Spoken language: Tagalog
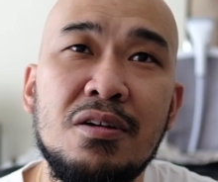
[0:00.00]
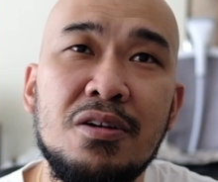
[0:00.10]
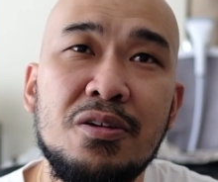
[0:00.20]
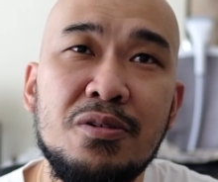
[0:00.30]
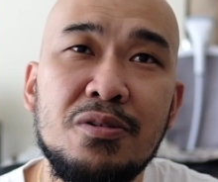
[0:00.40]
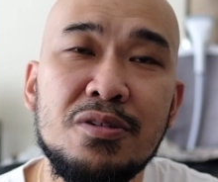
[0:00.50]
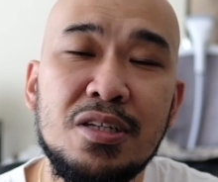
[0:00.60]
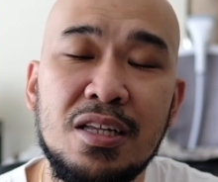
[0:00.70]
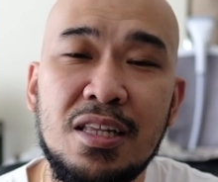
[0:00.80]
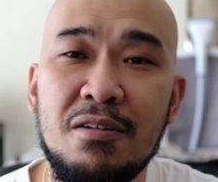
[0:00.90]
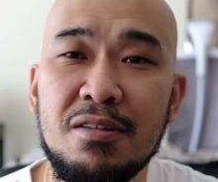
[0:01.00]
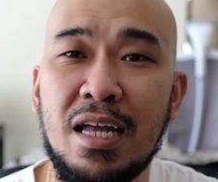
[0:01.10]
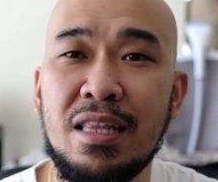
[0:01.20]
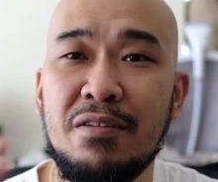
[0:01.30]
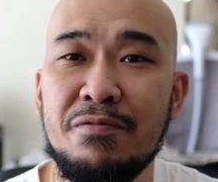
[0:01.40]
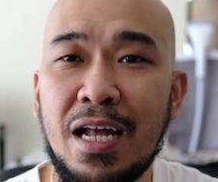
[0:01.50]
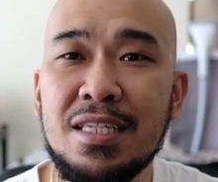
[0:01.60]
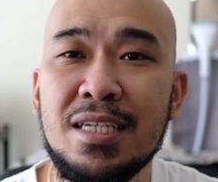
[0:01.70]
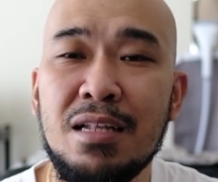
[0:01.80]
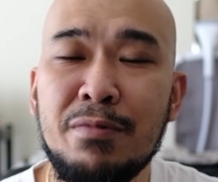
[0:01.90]
yung tinatawag nating
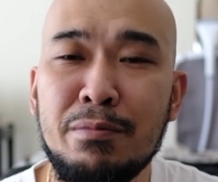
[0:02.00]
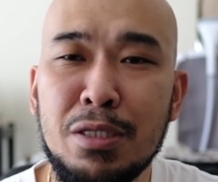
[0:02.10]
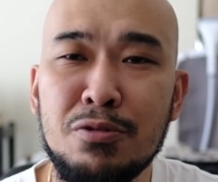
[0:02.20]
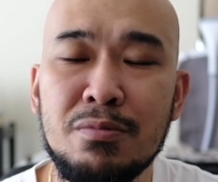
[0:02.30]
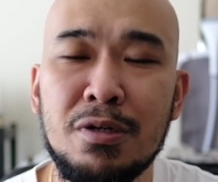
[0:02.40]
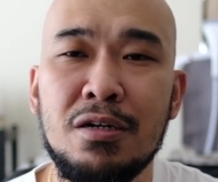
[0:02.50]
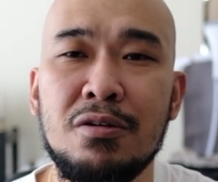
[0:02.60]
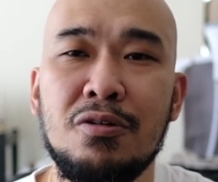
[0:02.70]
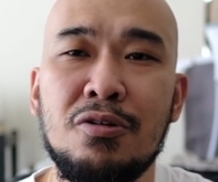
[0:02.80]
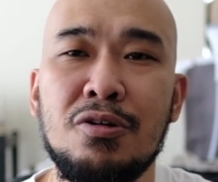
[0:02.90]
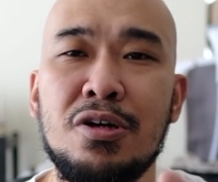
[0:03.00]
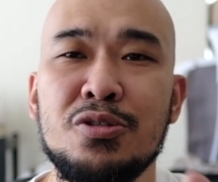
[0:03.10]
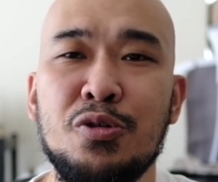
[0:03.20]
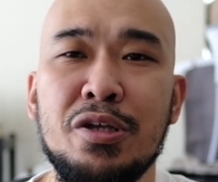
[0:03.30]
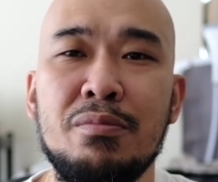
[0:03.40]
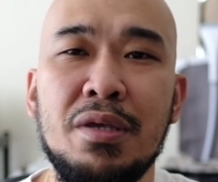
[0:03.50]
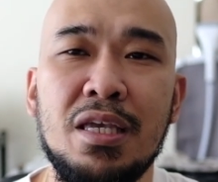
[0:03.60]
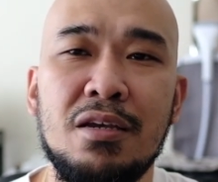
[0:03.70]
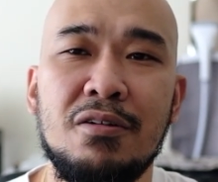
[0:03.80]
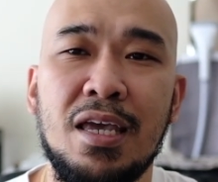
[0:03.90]
Valsalva maneuver or
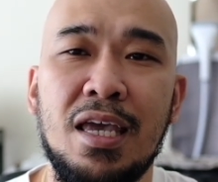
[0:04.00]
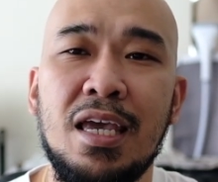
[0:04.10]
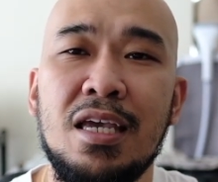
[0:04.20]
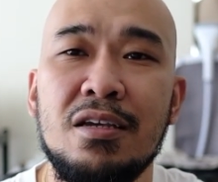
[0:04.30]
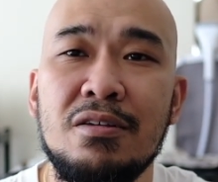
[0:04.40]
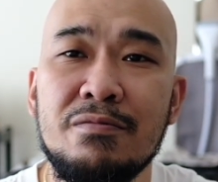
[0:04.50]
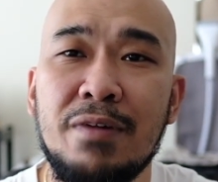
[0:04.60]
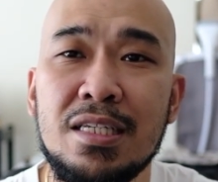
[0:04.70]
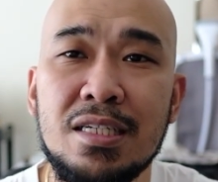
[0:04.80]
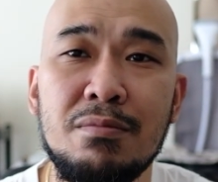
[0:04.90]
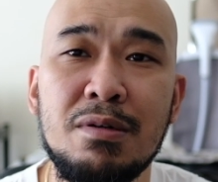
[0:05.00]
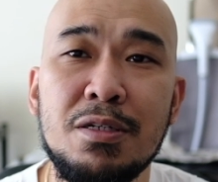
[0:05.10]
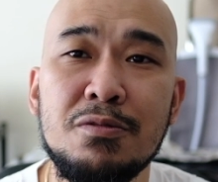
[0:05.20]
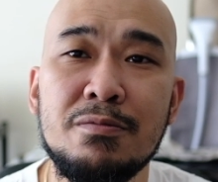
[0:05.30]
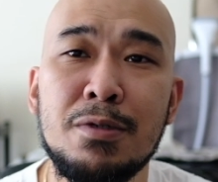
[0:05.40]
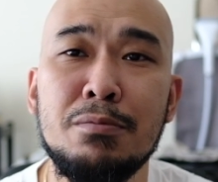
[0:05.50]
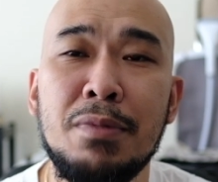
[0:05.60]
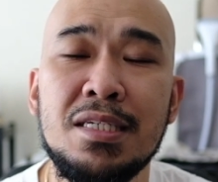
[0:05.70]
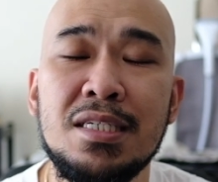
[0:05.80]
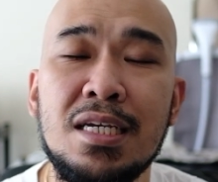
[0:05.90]
Toynbee. Okay? Yung Valsalva maneuver
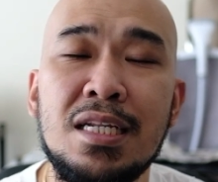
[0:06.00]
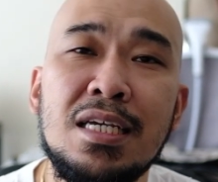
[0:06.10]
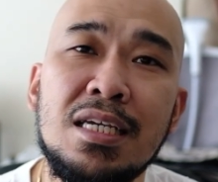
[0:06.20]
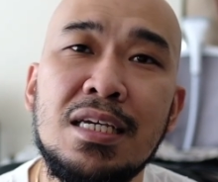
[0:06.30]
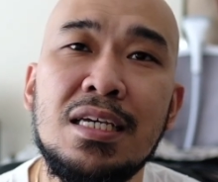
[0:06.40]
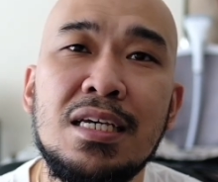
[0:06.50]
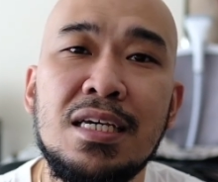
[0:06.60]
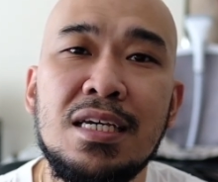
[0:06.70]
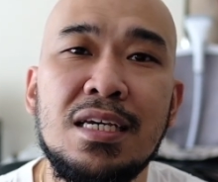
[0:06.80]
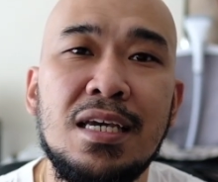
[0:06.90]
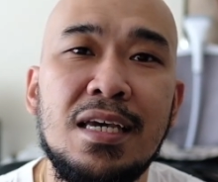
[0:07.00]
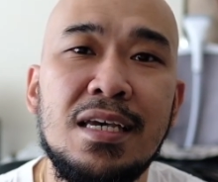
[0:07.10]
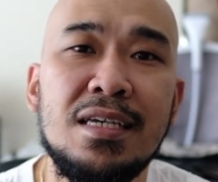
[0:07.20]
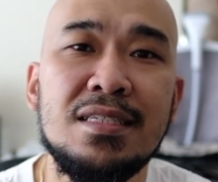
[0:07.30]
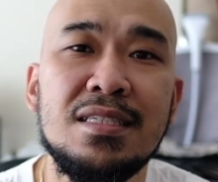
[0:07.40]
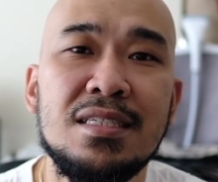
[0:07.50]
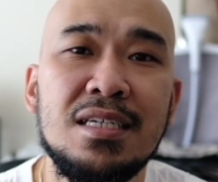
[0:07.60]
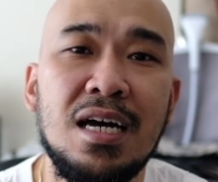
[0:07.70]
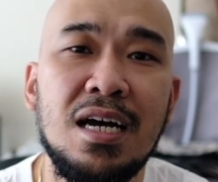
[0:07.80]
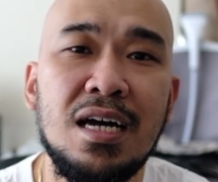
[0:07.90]
basically is
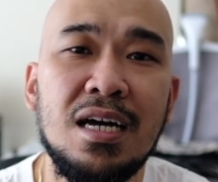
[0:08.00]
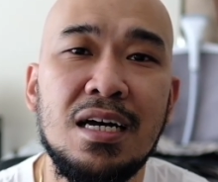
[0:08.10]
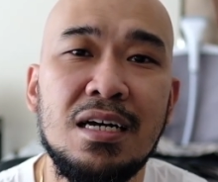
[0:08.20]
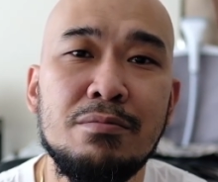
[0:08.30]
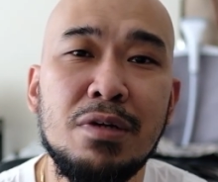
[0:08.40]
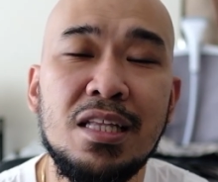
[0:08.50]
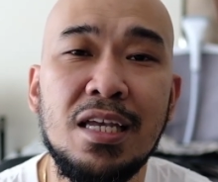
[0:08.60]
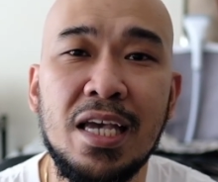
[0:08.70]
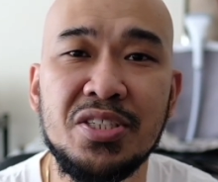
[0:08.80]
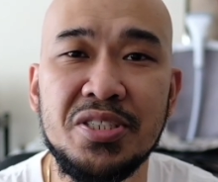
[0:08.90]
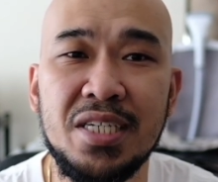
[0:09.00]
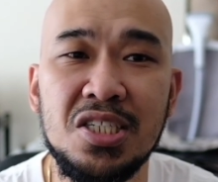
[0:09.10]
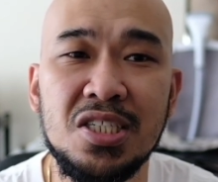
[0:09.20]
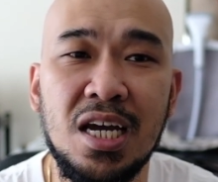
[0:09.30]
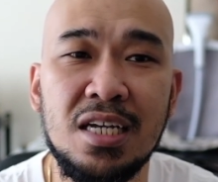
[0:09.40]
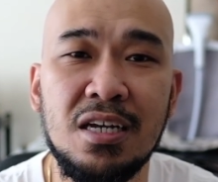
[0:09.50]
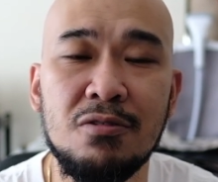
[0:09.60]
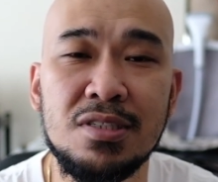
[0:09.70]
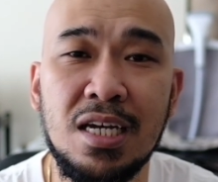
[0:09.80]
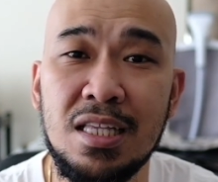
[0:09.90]
uh, breathing exercise siya na
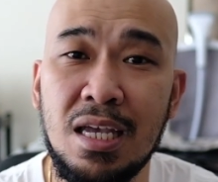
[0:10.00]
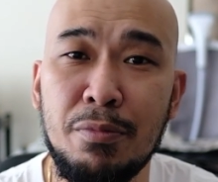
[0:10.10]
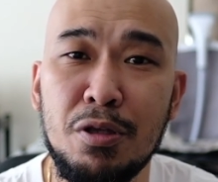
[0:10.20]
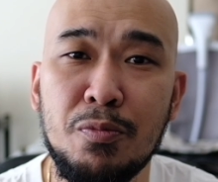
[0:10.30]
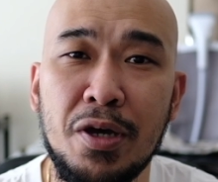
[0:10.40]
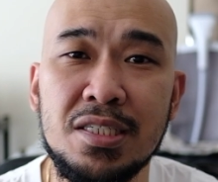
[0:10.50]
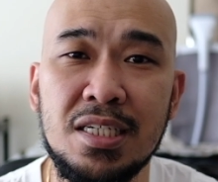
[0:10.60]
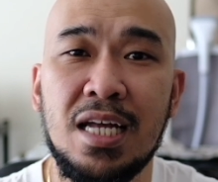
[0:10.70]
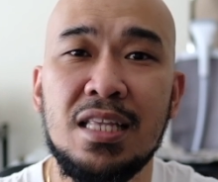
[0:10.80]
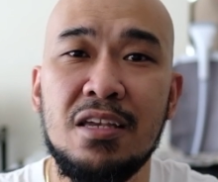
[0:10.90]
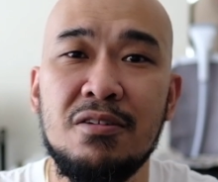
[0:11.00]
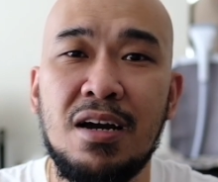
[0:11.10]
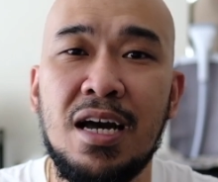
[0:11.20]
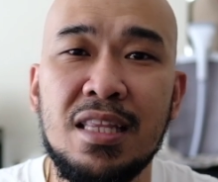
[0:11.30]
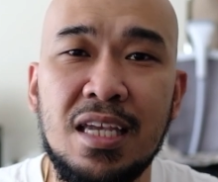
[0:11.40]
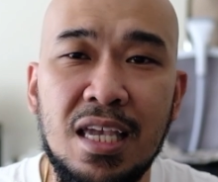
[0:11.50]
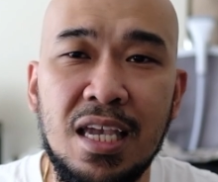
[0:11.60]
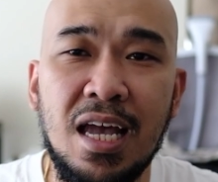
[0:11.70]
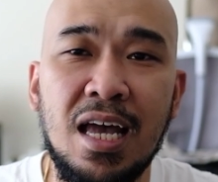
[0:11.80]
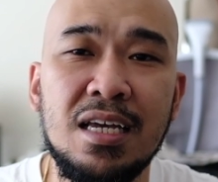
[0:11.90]
kung saan e pinupwersa natin yung ating
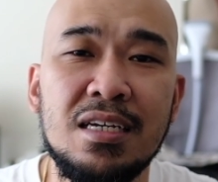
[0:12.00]
hinga